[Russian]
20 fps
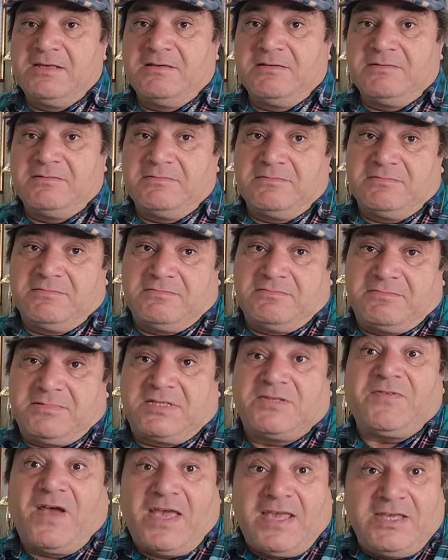Э,
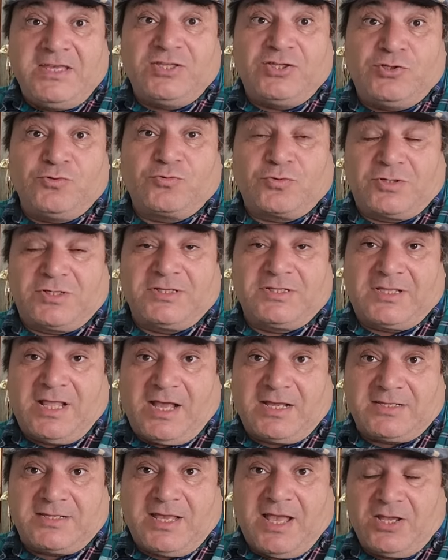свои тюрки,
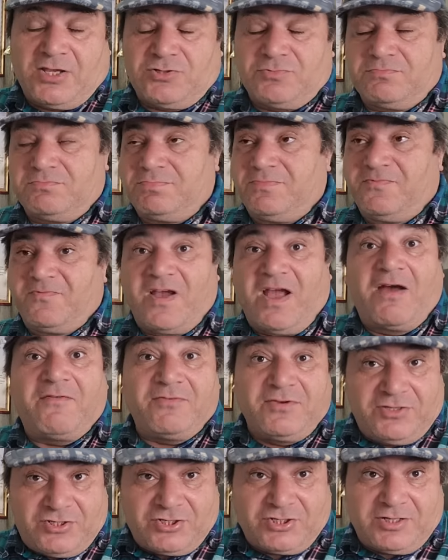так скажем, в
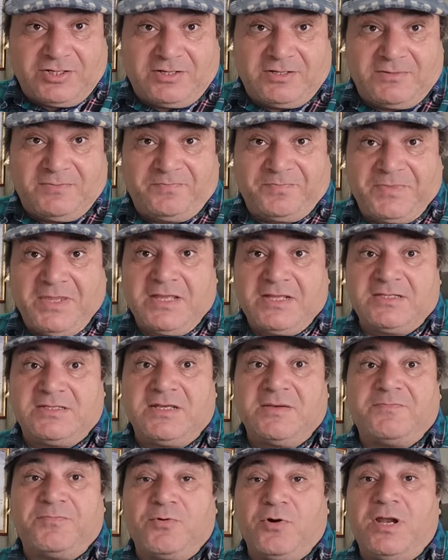кавычках.
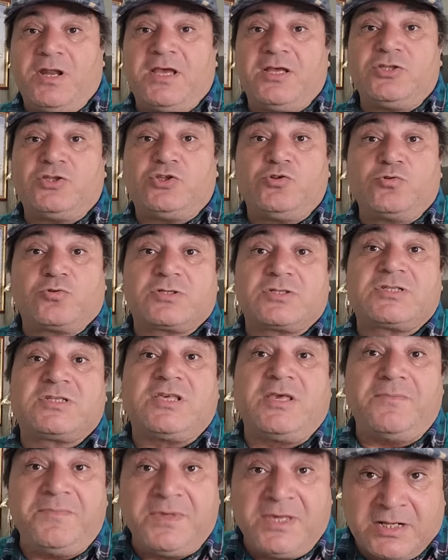Тем более
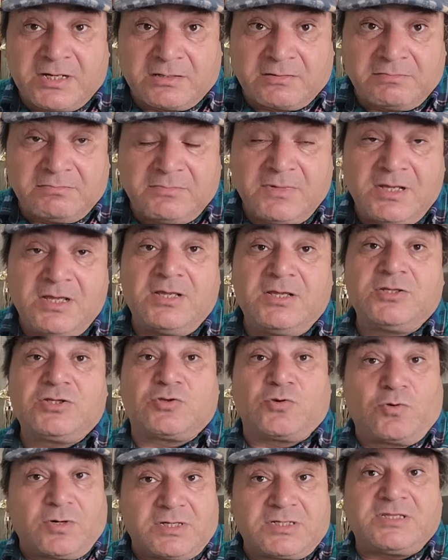тюркский мир
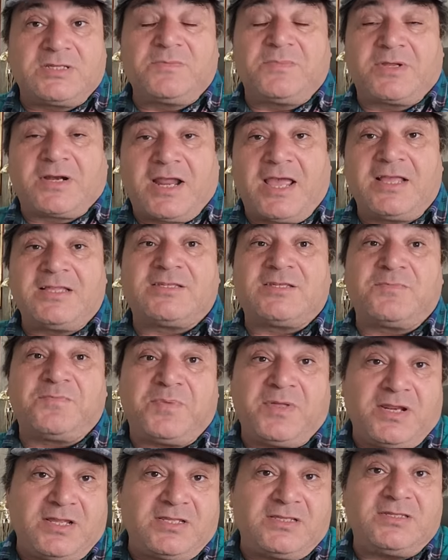скоро собирается
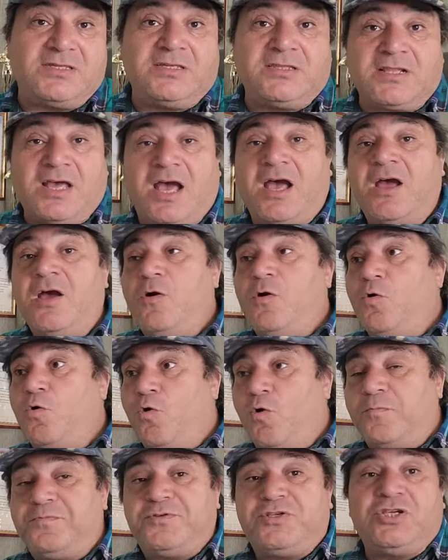перейти на
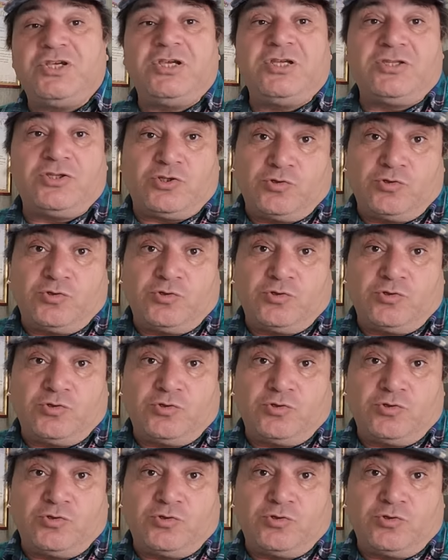общий